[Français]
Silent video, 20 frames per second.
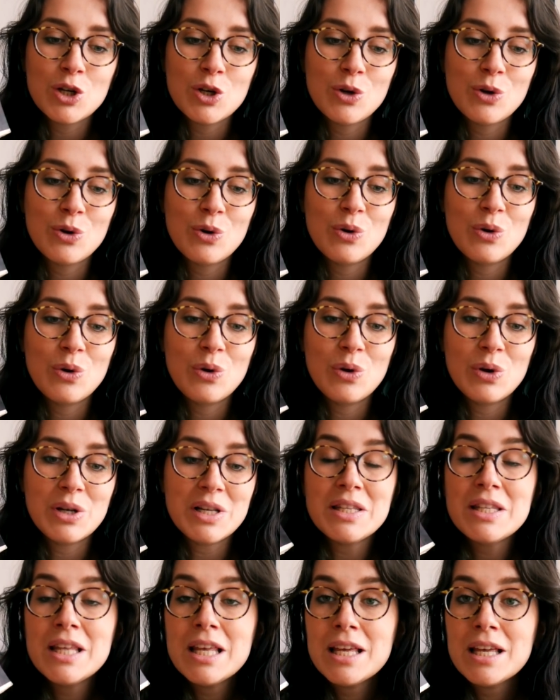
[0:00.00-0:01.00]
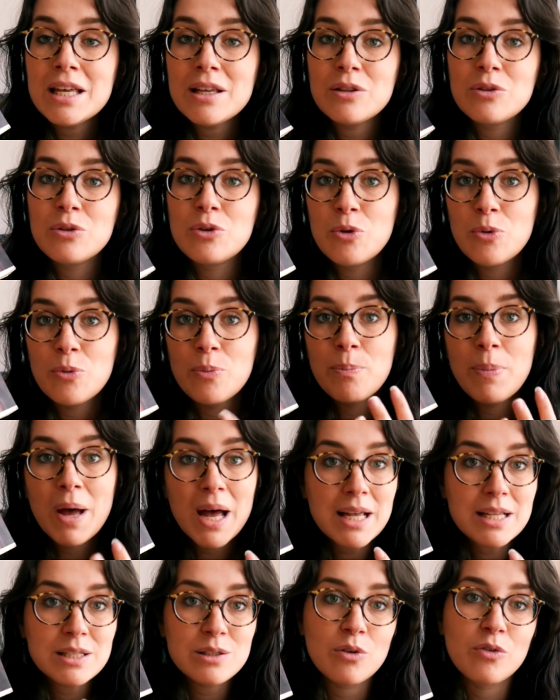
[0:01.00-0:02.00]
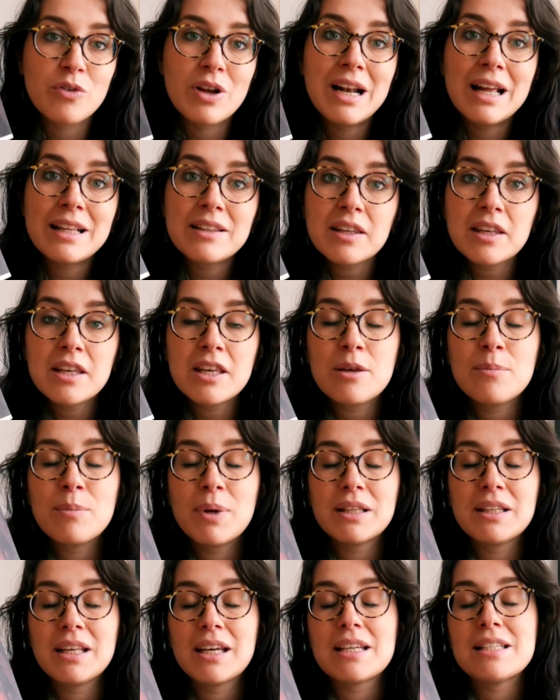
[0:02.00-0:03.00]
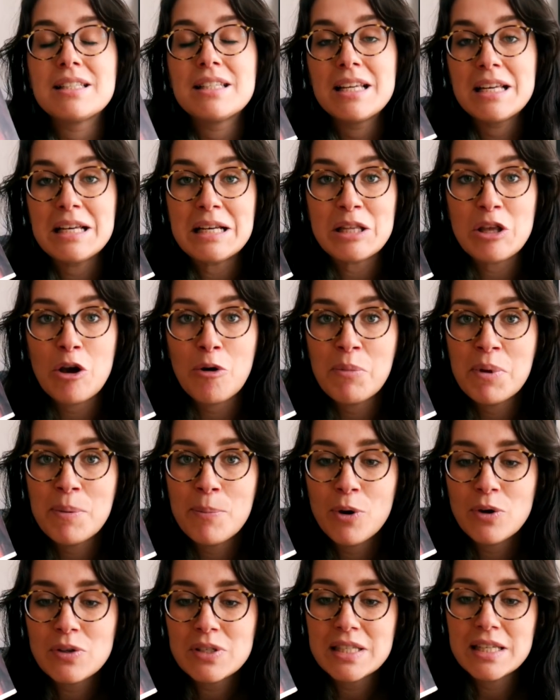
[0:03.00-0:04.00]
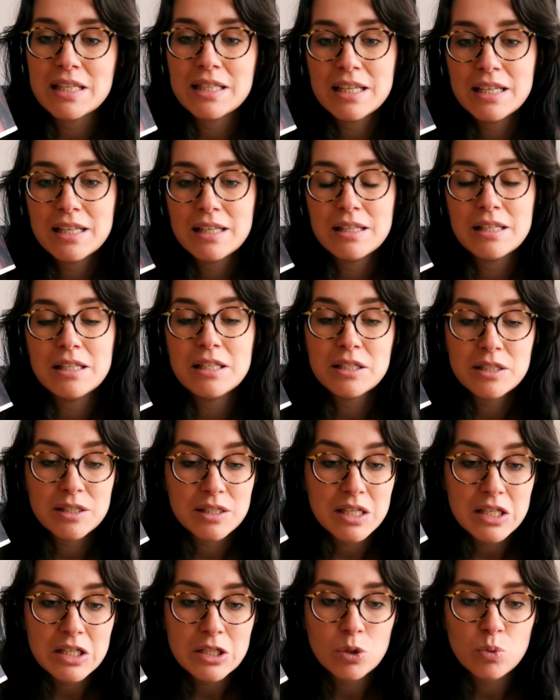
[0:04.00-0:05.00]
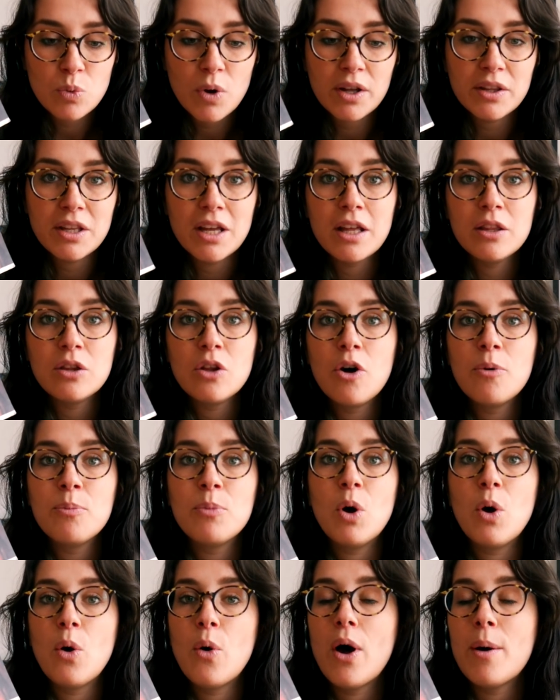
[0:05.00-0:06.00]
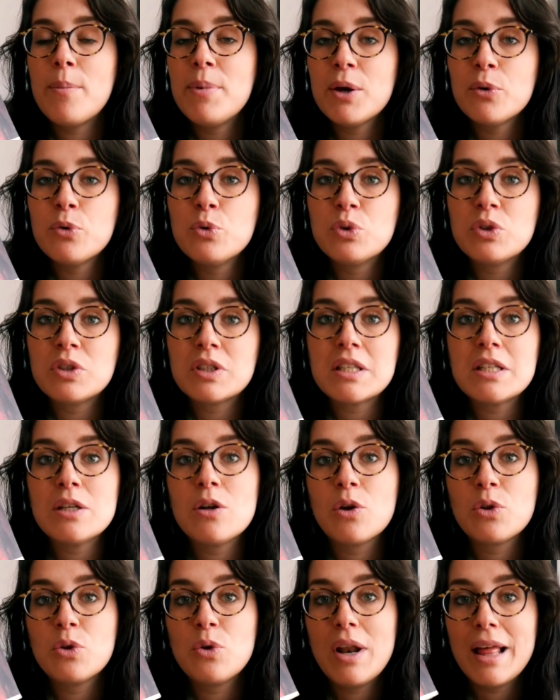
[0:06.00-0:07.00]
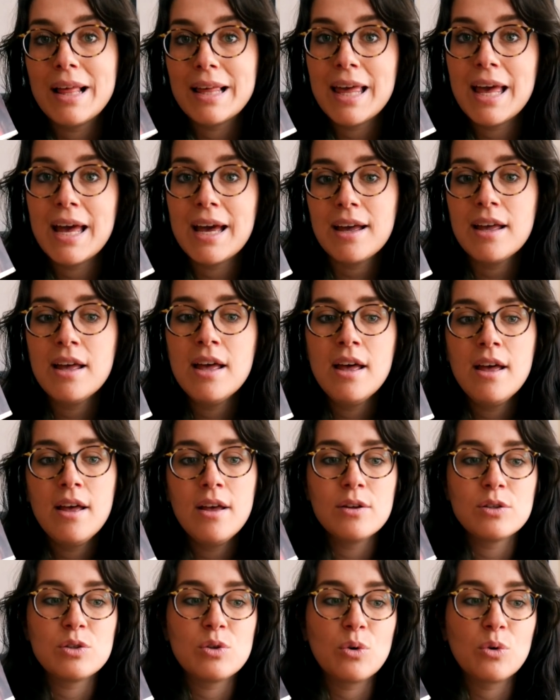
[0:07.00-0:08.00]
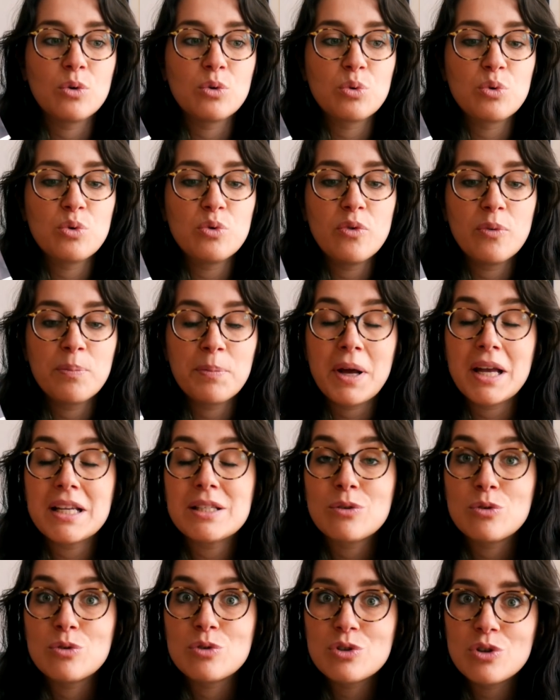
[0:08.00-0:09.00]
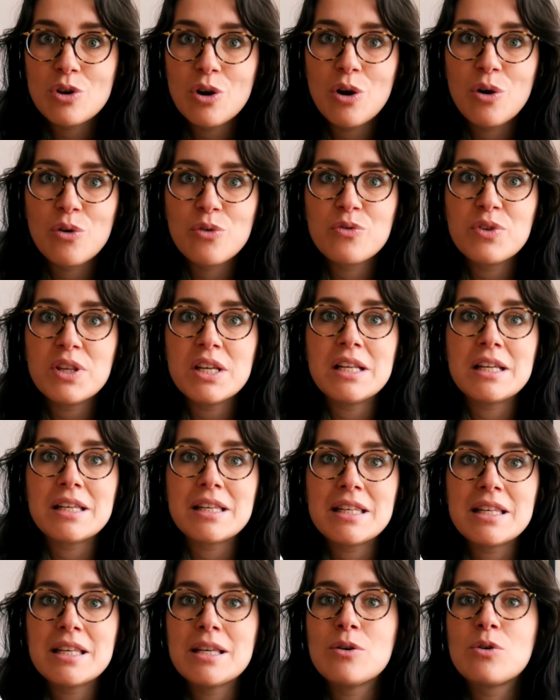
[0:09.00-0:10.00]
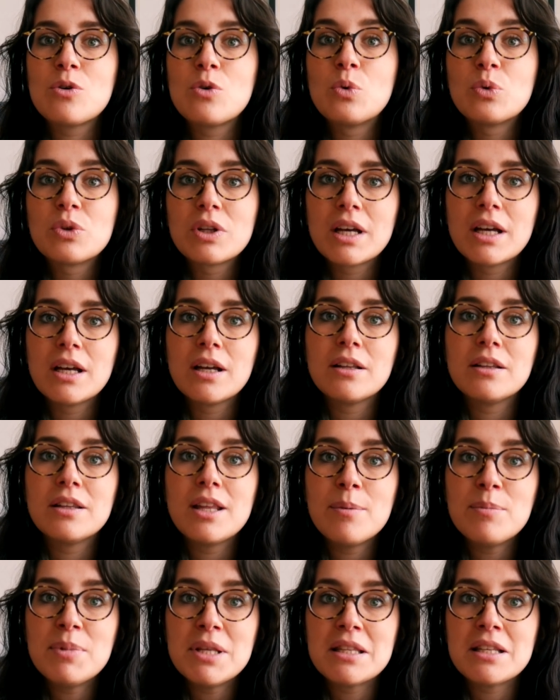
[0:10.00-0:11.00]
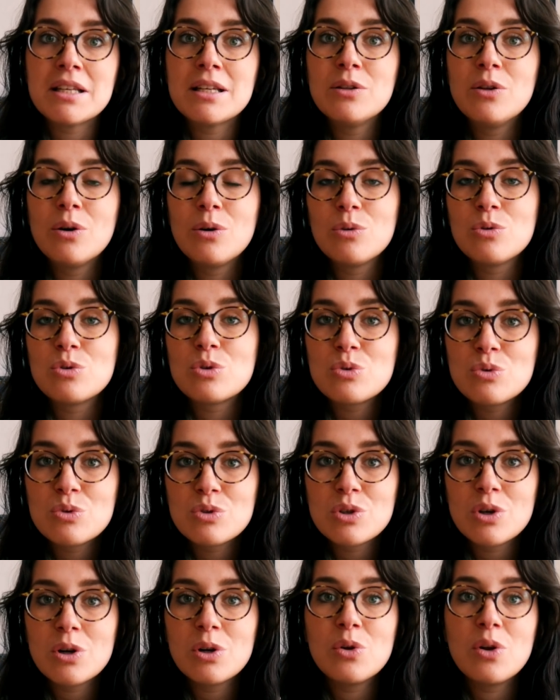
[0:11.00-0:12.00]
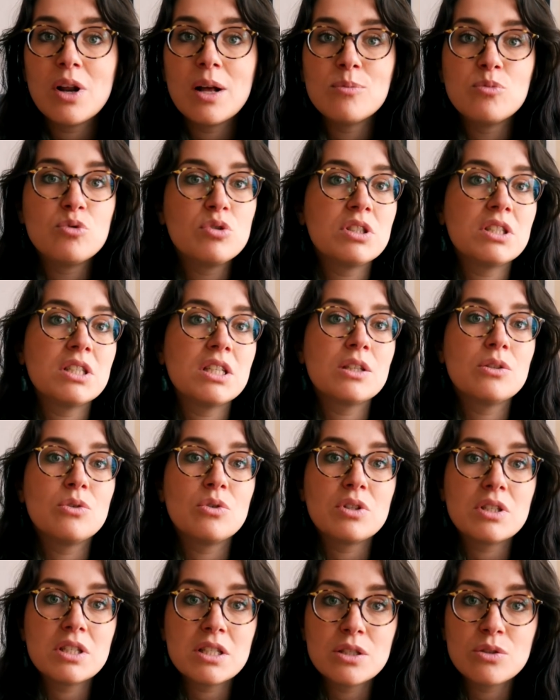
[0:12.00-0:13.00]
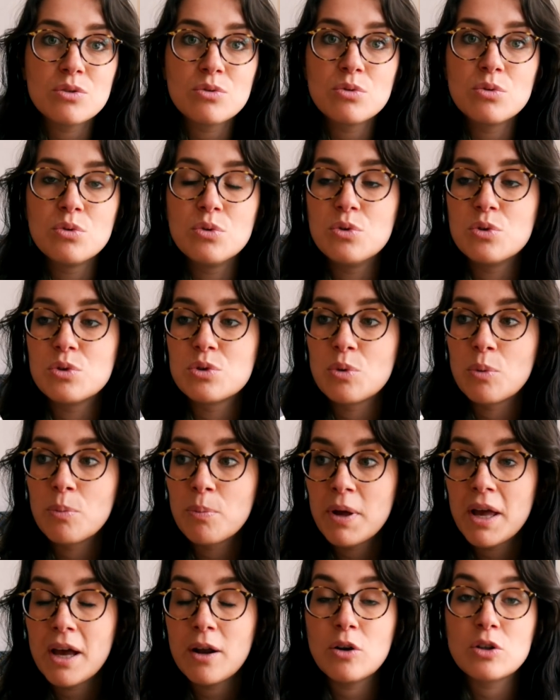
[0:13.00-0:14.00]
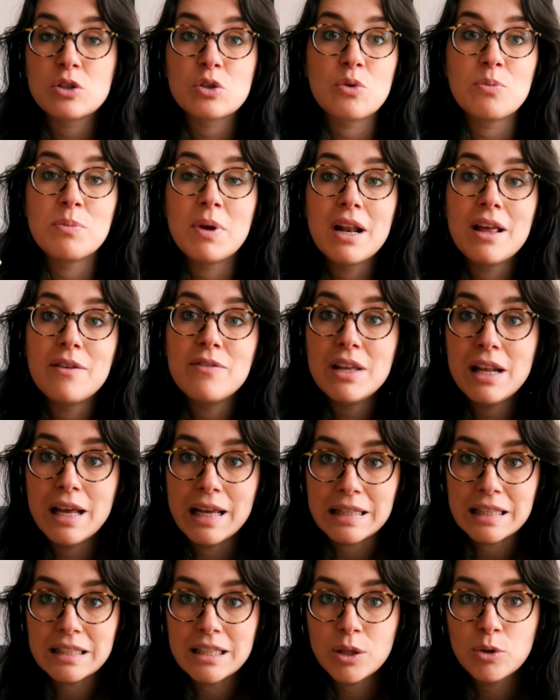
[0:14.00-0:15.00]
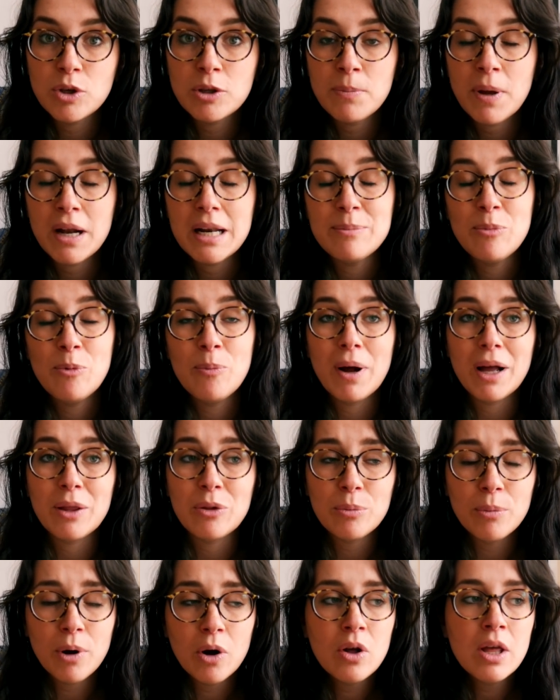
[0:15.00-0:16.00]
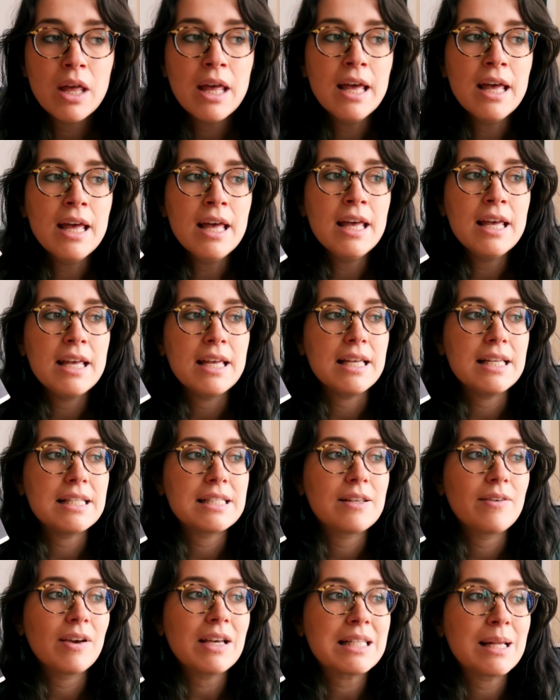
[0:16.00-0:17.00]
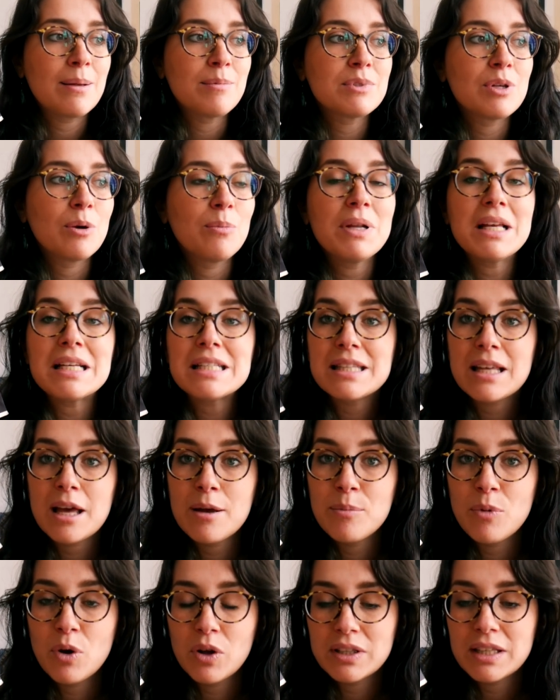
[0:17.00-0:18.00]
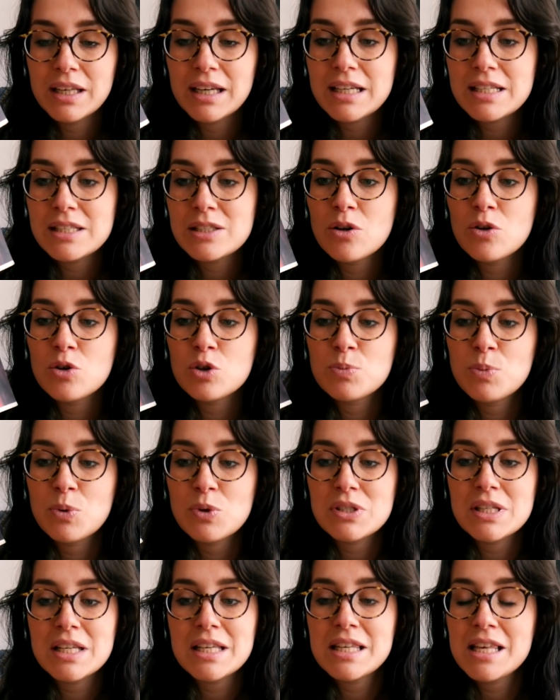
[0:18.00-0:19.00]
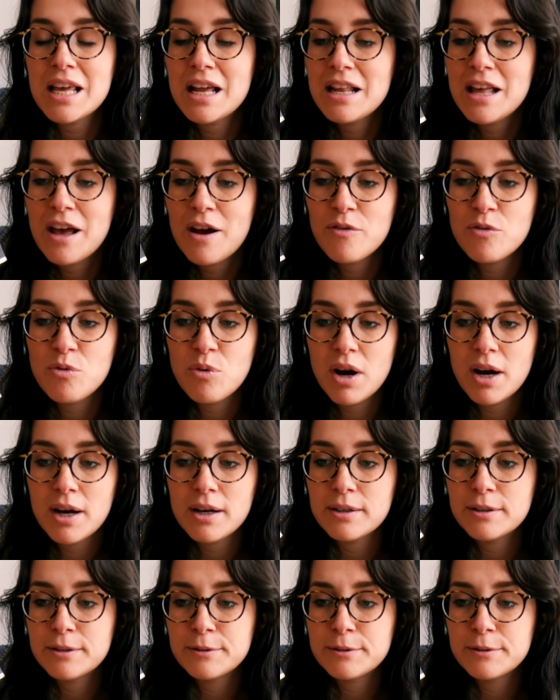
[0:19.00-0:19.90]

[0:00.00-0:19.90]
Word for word: Euh, l'idée de base, enfin l'intrigue m'intéressait énormément, c'était l'histoire d'un homme euh, à Beyrouth qui lors de la guerre se retrouve presque seul en ville et qui est contraint d'habiter dans le sous-sol de la boutique de tissus de son père lorsque bah, la ville a été détruite par les bombardements. Et c'est vrai que ça me semblait extrêmement intéressant, je pensais qu'il allait avoir...